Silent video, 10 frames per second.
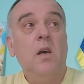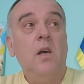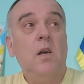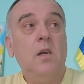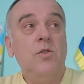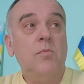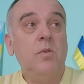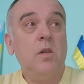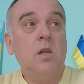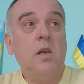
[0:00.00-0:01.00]
Э, о чем
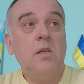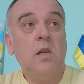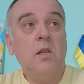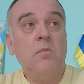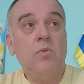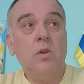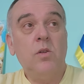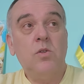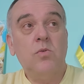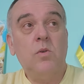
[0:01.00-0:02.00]
идет речь? Это
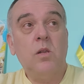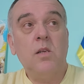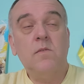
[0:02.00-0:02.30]
будет зона,